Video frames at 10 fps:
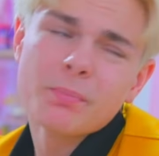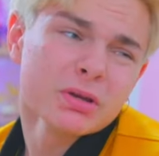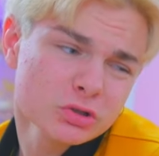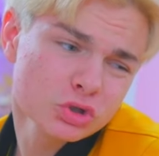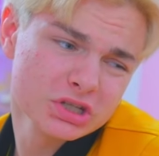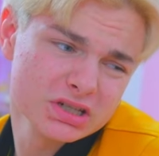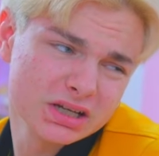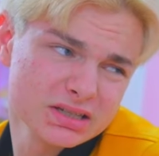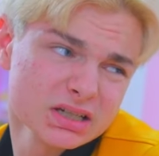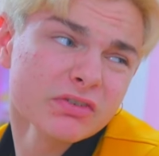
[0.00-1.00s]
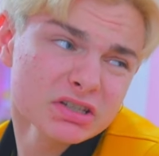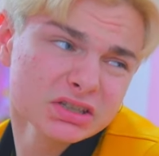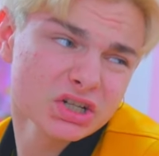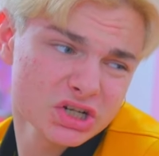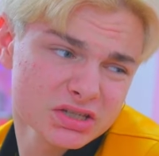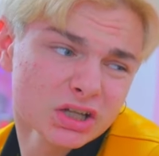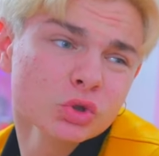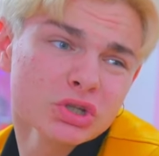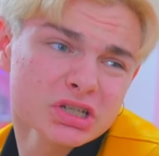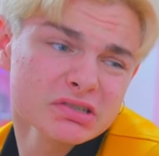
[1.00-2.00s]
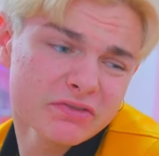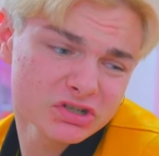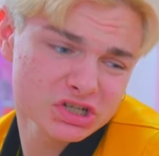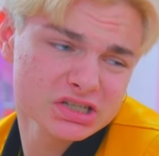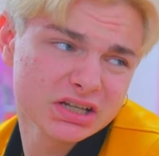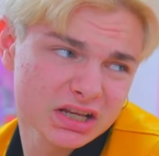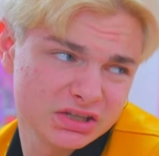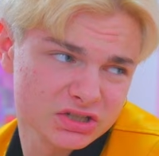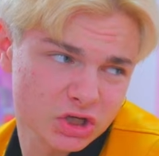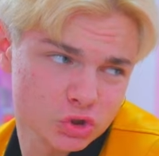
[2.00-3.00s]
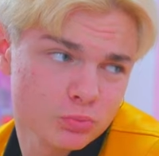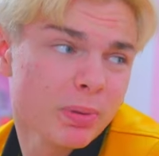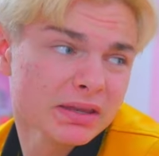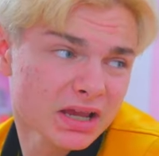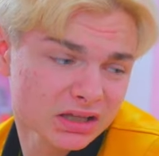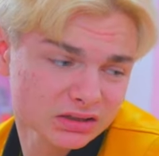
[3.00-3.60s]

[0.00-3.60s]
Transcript: Hoy rats, pwede ba tumigil na kayo? Kung hindi, sasabihin ko yung mga sikreto